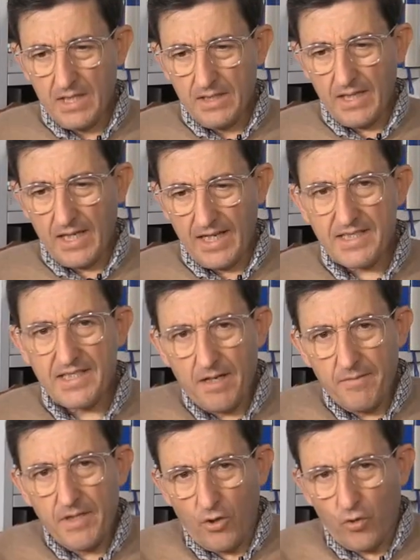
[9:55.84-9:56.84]
de ganarse
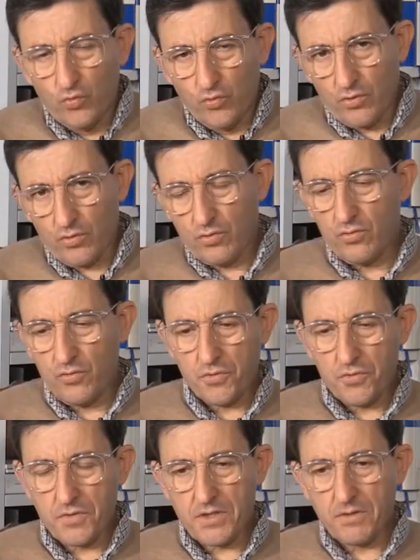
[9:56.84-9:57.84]
la vida junto con
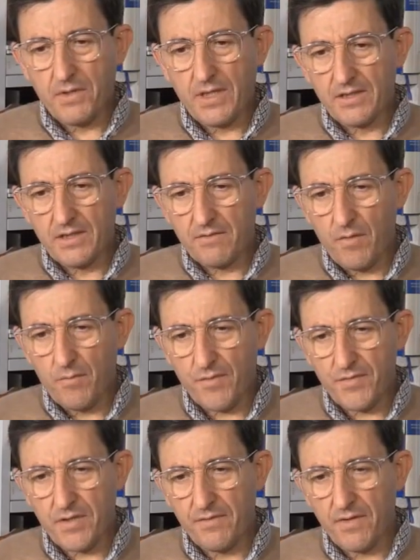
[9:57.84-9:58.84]
sus estudiantes. Fue
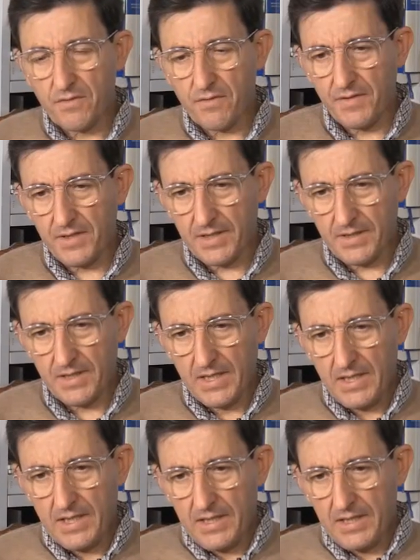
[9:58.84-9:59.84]
profesor de filosofía
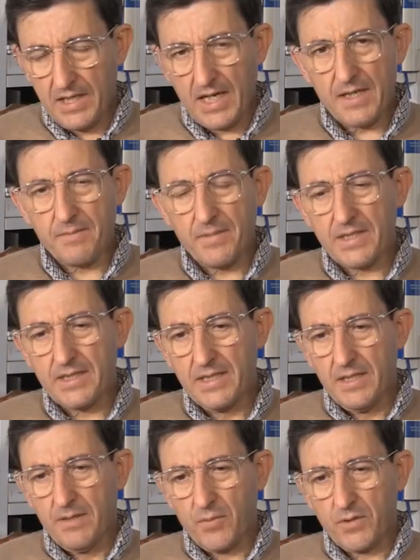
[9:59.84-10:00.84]
en Harvard,
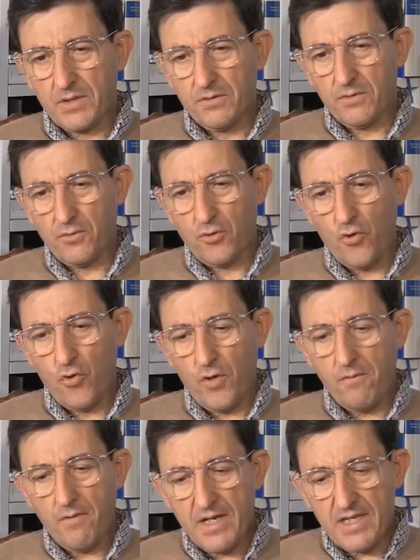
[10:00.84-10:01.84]
por tanto, no
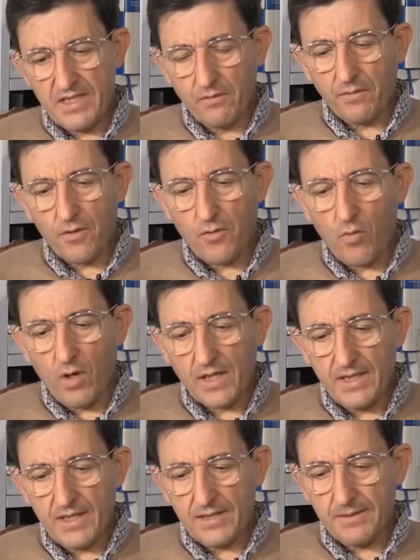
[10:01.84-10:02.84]
en una institución
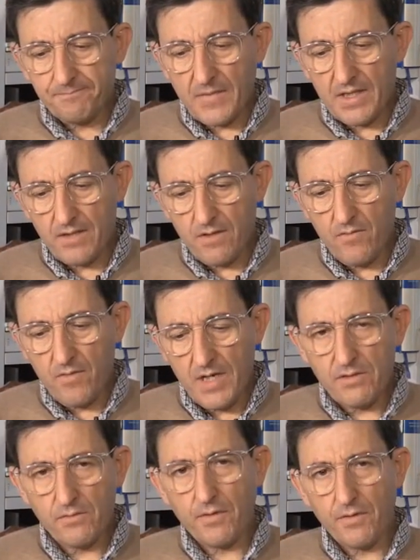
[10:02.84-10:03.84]
cualquiera, sino en una
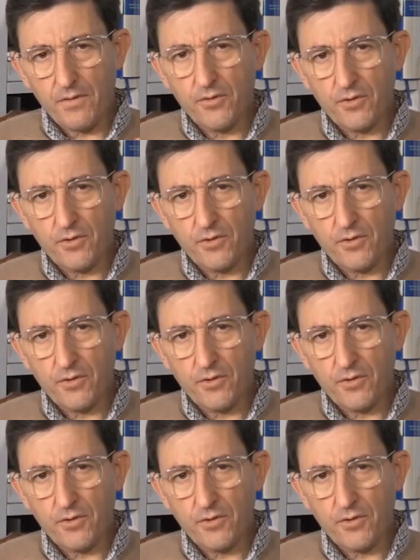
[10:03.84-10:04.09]
institución